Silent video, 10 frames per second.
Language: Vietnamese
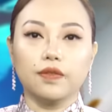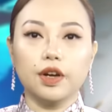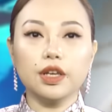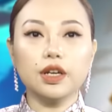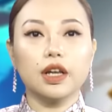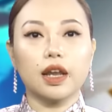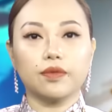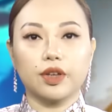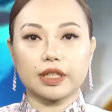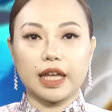Với những người
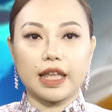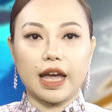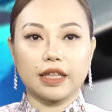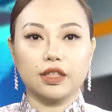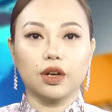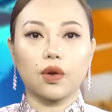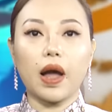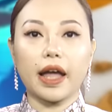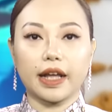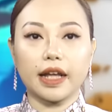làm việc tại nhà thường có
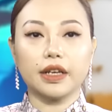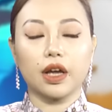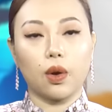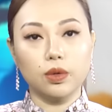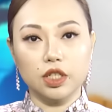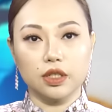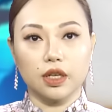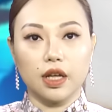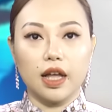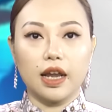hai cách để khấu
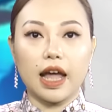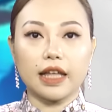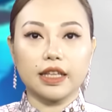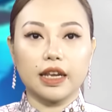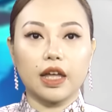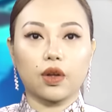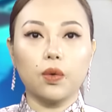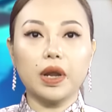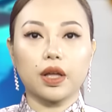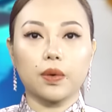trừ là tỷ lệ
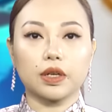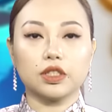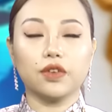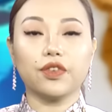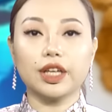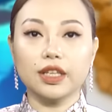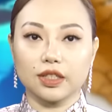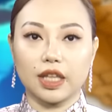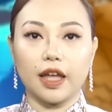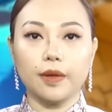cố định hoặc chi phí
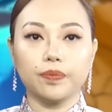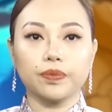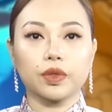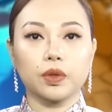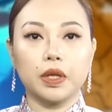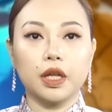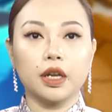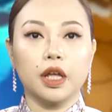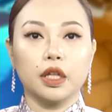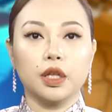thực tế. Tuy
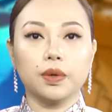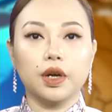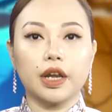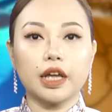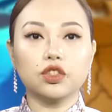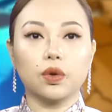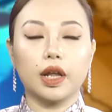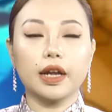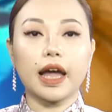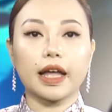nhiên, nhiều người đã
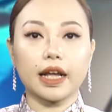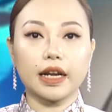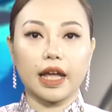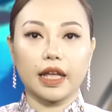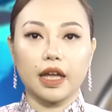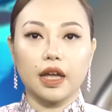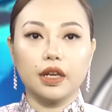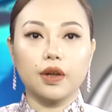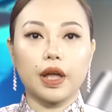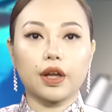trộn lẫn hai cách này.
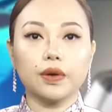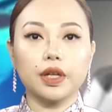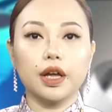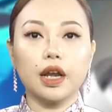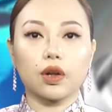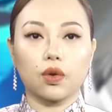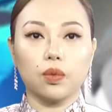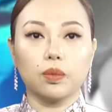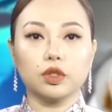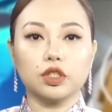Điều này có nghĩa là
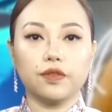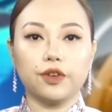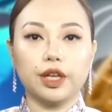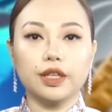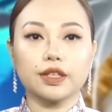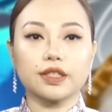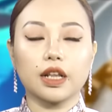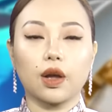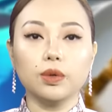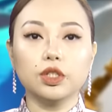cùng một chi phí nhưng
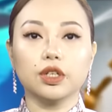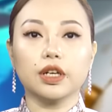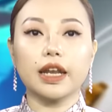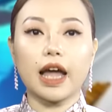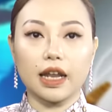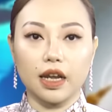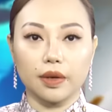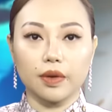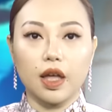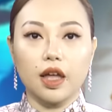xin khấu trừ đến hai
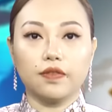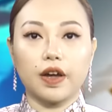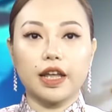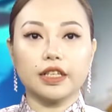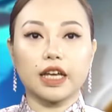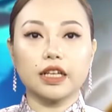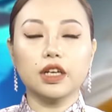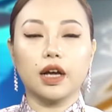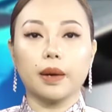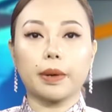lần. Và để tránh
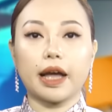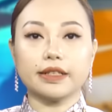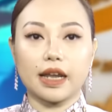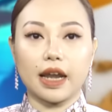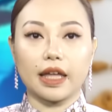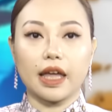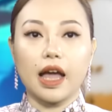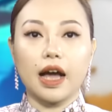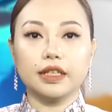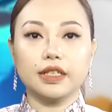trường hợp khai ra này,
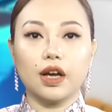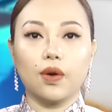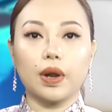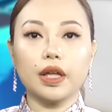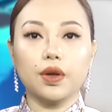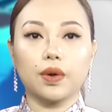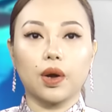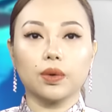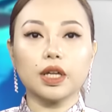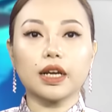ATO đã yêu
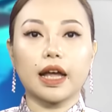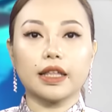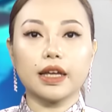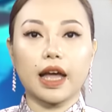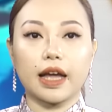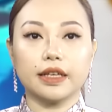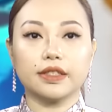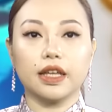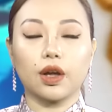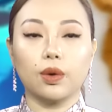cầu tất cả những ai
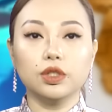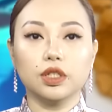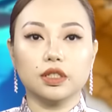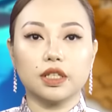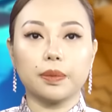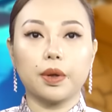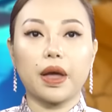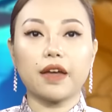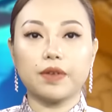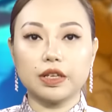xin khấu trừ
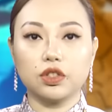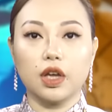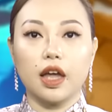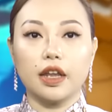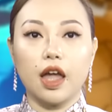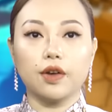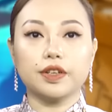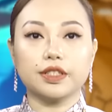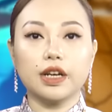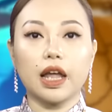WFH đều
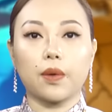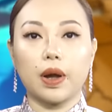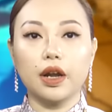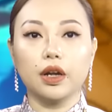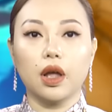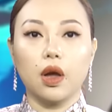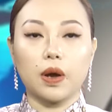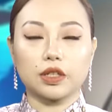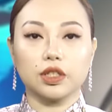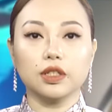phải giữ lại hóa đơn
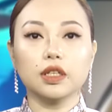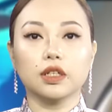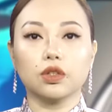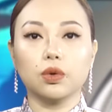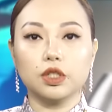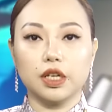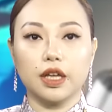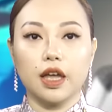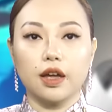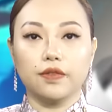hoặc chứng từ thu
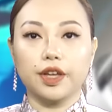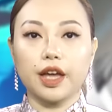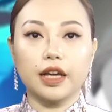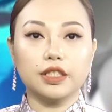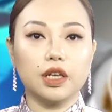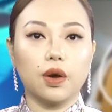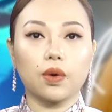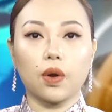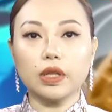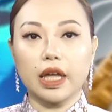chi vì
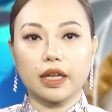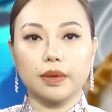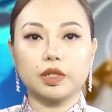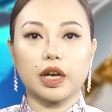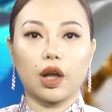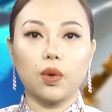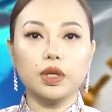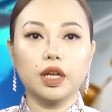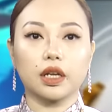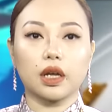ATO có thể kiểm tra ngẫu
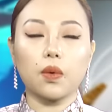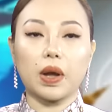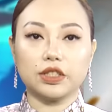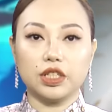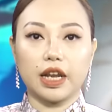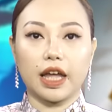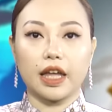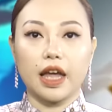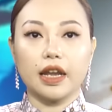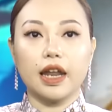nhiên các khoản chi
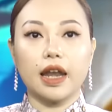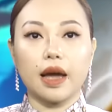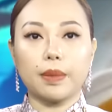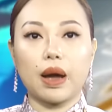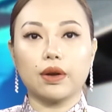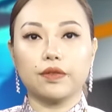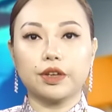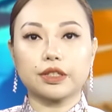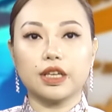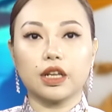này để đảm bảo là
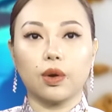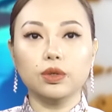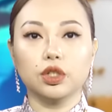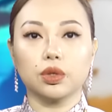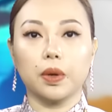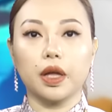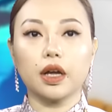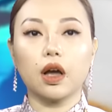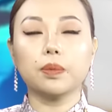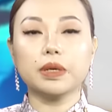việc xin khấu trừ thuế
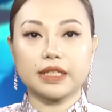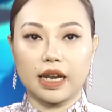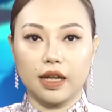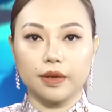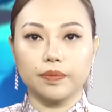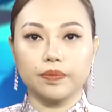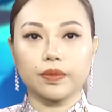không bị gian lận.